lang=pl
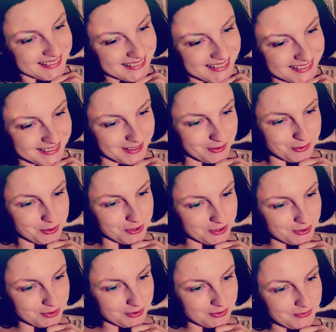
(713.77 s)
Nie,
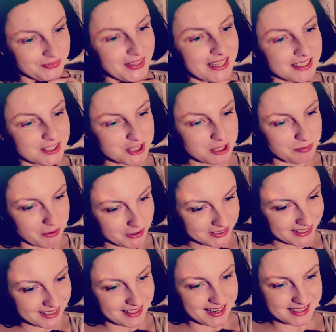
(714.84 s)
Dragusiu, jeśli
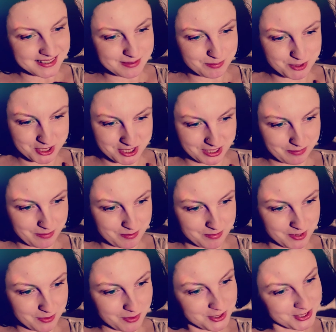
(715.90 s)
poltergeist przyszedł po
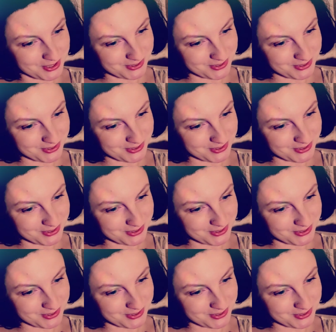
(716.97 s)
miłość,